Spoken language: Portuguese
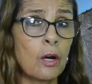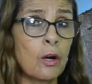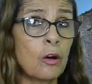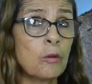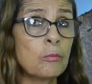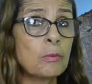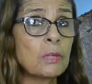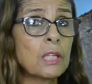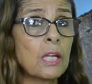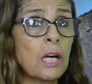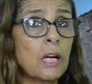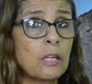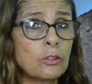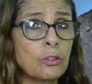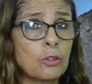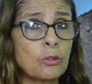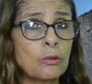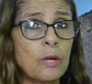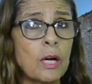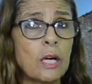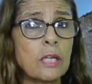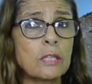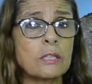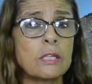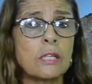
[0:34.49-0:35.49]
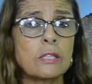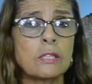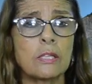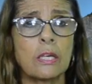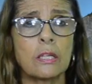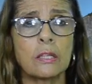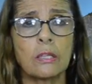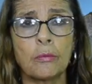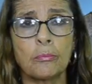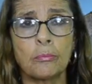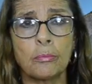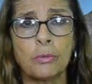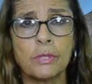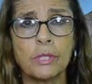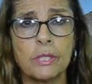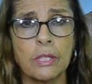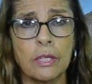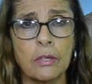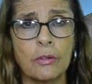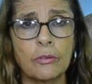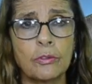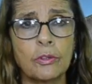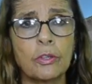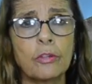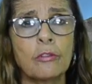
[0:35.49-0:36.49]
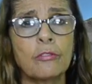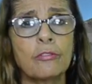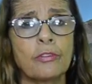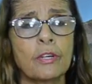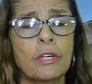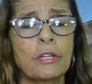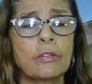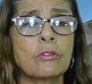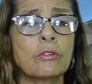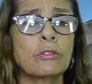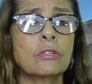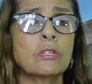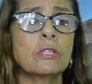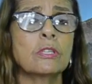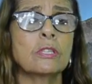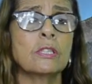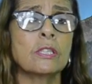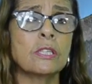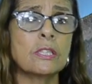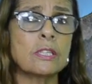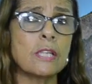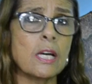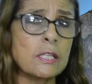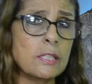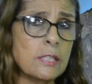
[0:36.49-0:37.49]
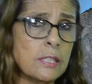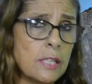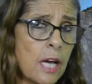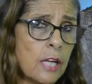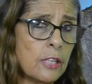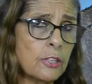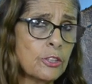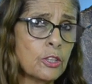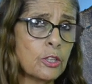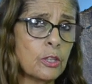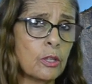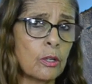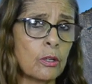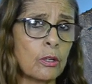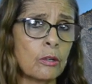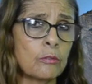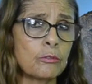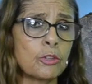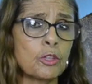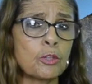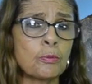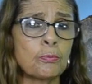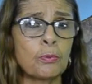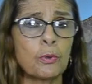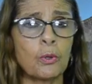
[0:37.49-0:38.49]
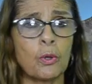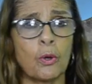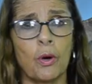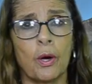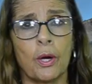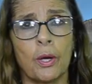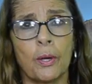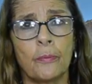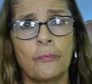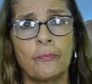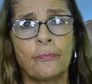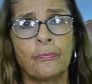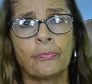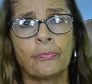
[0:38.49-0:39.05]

Umidade do ar 60% e o vento de 17 km por hora.